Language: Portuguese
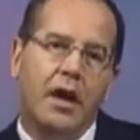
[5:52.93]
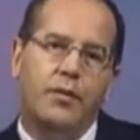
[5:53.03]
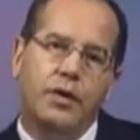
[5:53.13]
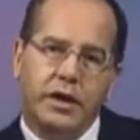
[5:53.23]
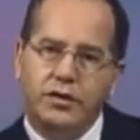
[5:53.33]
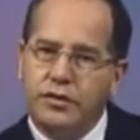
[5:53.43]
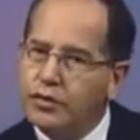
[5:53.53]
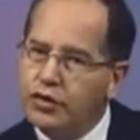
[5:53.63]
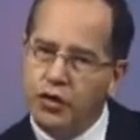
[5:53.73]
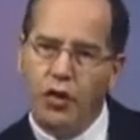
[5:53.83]
Por isso,
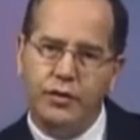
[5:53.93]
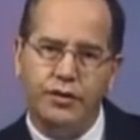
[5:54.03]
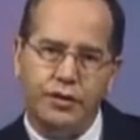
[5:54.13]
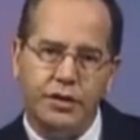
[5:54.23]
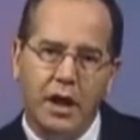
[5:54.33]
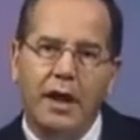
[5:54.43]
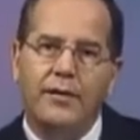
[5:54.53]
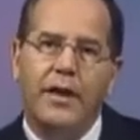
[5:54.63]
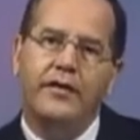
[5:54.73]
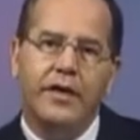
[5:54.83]
todos,
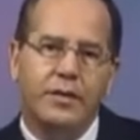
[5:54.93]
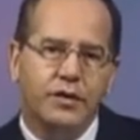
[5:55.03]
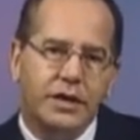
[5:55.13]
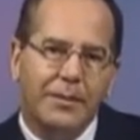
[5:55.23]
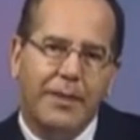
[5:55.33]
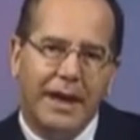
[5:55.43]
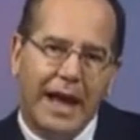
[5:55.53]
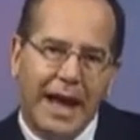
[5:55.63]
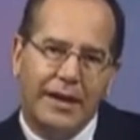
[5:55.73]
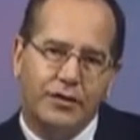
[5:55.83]
devemos
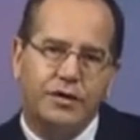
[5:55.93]
empenhar-nos